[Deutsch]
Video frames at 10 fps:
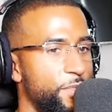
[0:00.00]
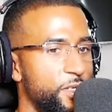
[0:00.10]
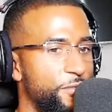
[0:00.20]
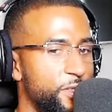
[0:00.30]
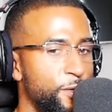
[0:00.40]

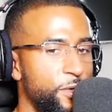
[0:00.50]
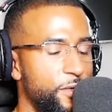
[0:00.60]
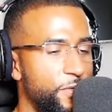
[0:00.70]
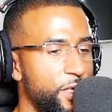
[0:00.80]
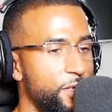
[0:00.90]
Das, was
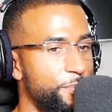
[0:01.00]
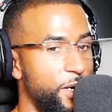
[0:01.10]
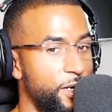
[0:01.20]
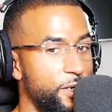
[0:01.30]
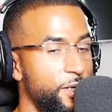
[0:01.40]
Leute wie ich
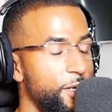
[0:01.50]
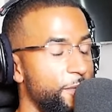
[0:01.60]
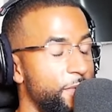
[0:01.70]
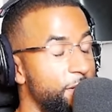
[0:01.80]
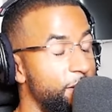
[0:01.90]
machen,
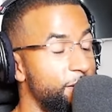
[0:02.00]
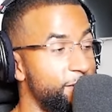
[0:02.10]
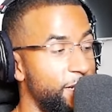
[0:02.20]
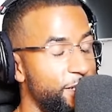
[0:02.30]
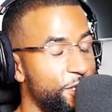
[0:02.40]
äh,
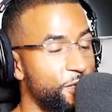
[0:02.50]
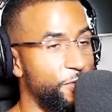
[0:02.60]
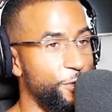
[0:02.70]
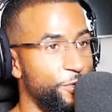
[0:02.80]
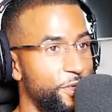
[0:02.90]
ist halt nicht gewollt.